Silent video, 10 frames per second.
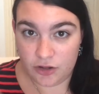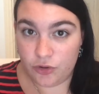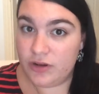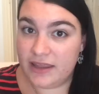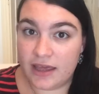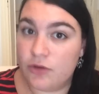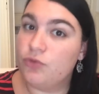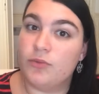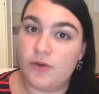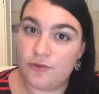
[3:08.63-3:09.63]
le lien ou
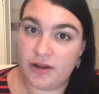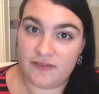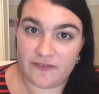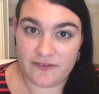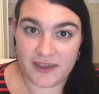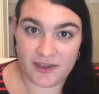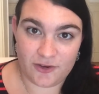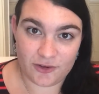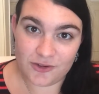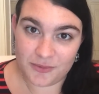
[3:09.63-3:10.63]
comme quoi vous l'avez fait
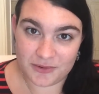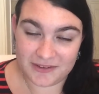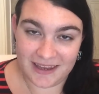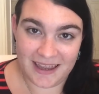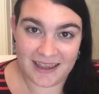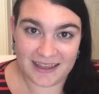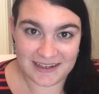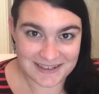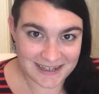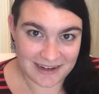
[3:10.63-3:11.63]
en commentaire
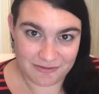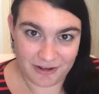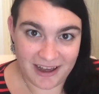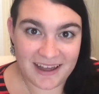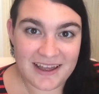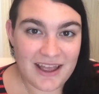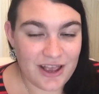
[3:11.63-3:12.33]
et j'irai le voir.